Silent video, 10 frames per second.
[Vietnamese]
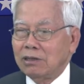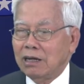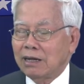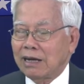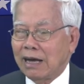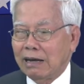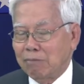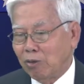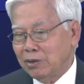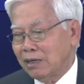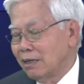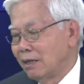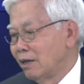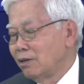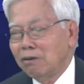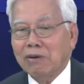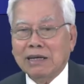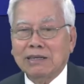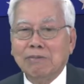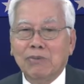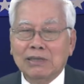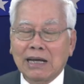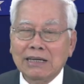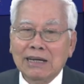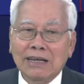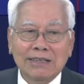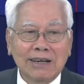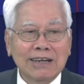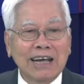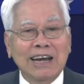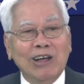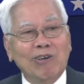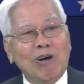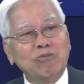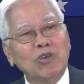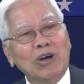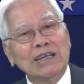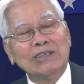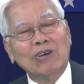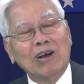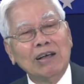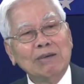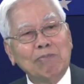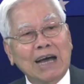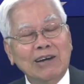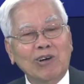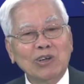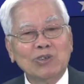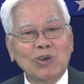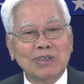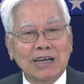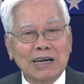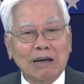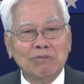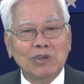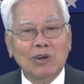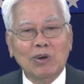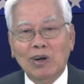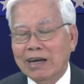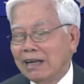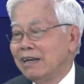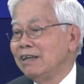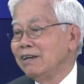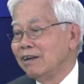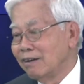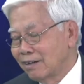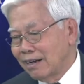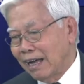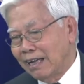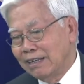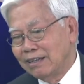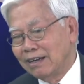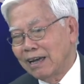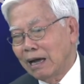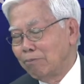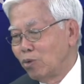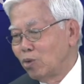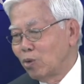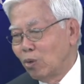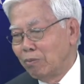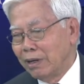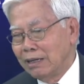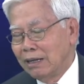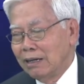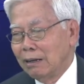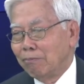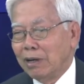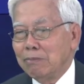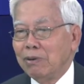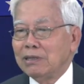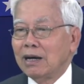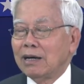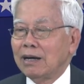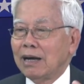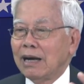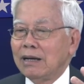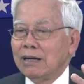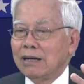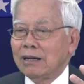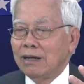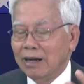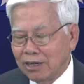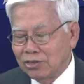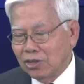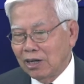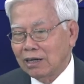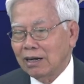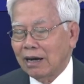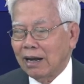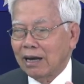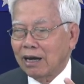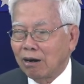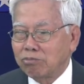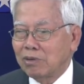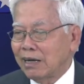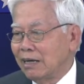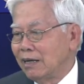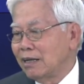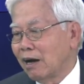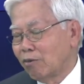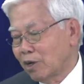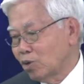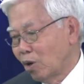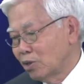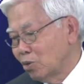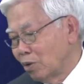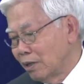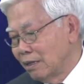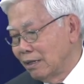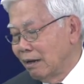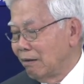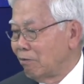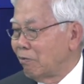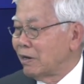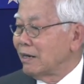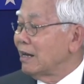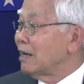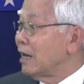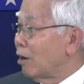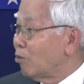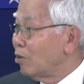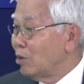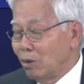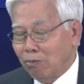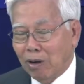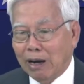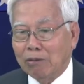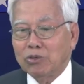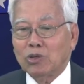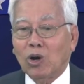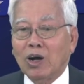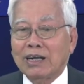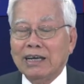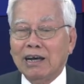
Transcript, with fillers: thiệt hại mậu dịch như vậy thì mình thấy những cái điều ông nói cho bà nói cho Việt Nam thì nó lại đi ngược lại những cái ham muốn của Mỹ Mỹ bây giờ là lên tiếng là không ký vào cái thỏa thuận về vấn đề khí hậu và ông cho khí